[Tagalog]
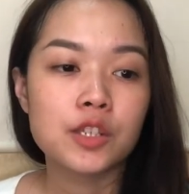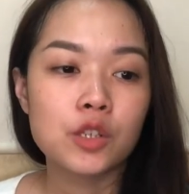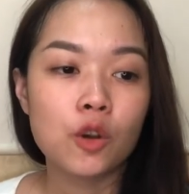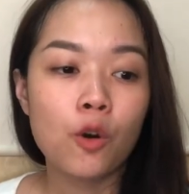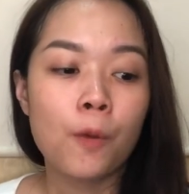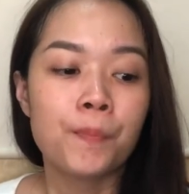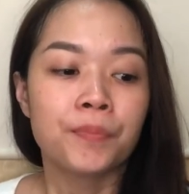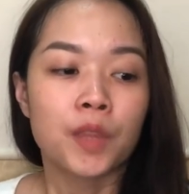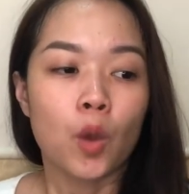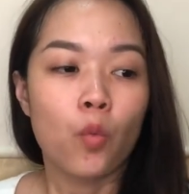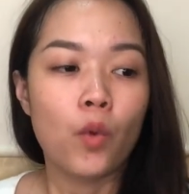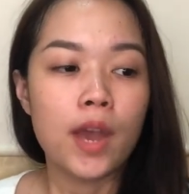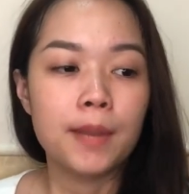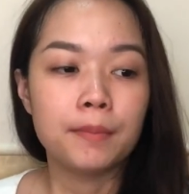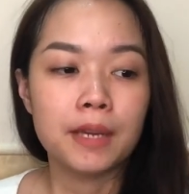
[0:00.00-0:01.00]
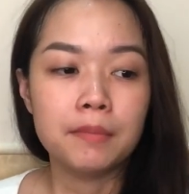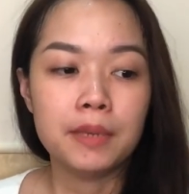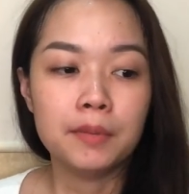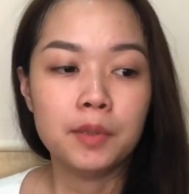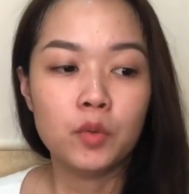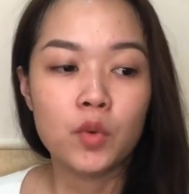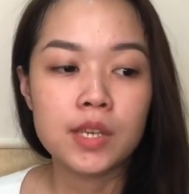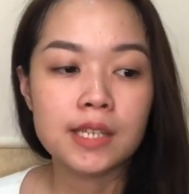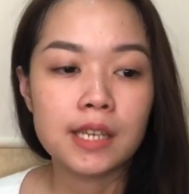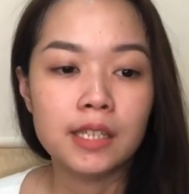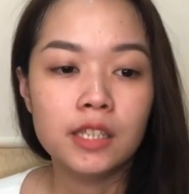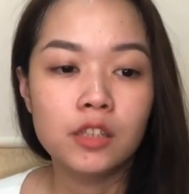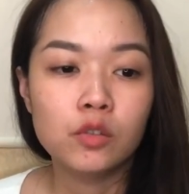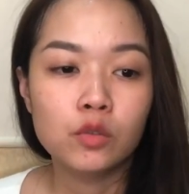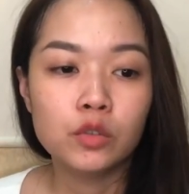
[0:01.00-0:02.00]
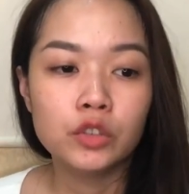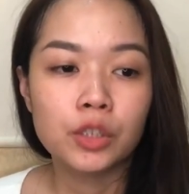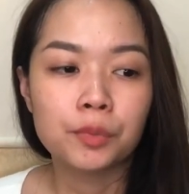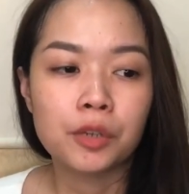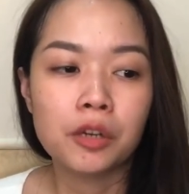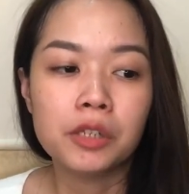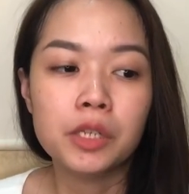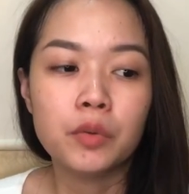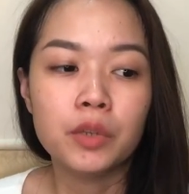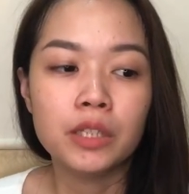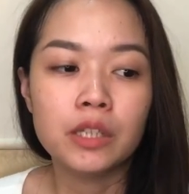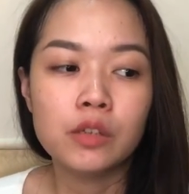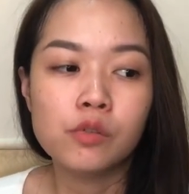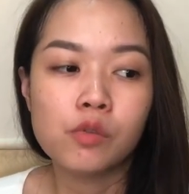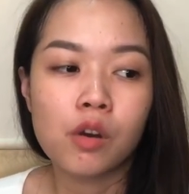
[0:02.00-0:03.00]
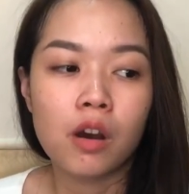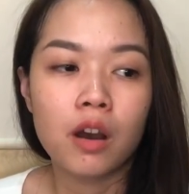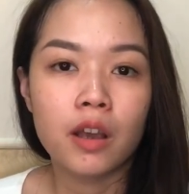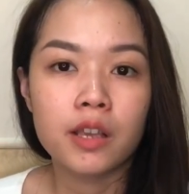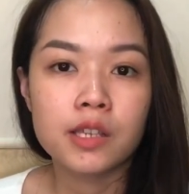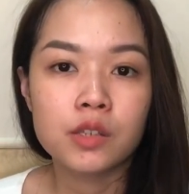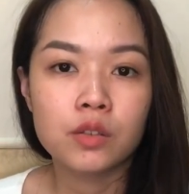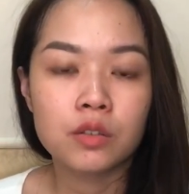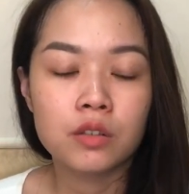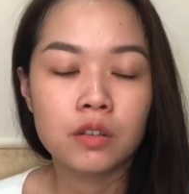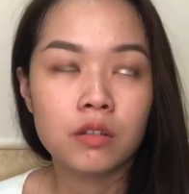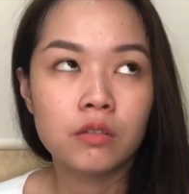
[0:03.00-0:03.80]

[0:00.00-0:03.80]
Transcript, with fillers: So, when my baby was a little older, probably when he was